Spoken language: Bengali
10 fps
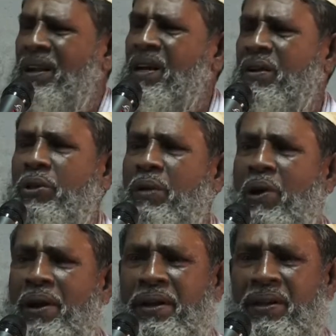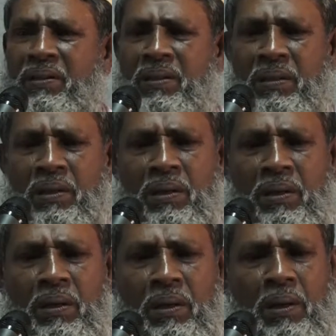আল্লাহর কথা বলেনি
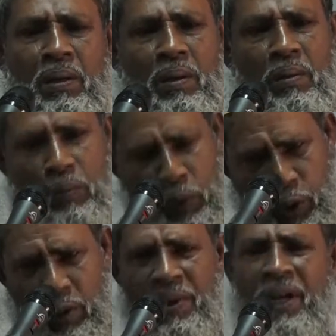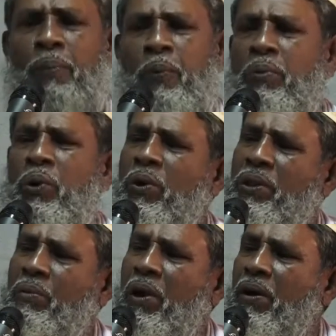মুসলমানের প্রভুর
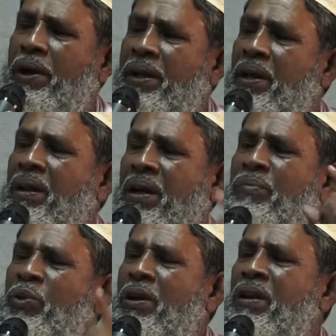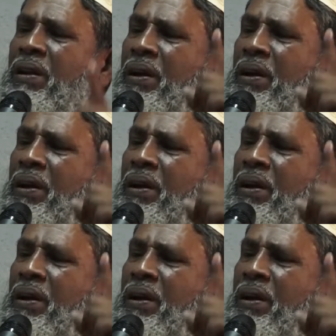কথা বলা হয়নি আলহামদুলিল্লাহ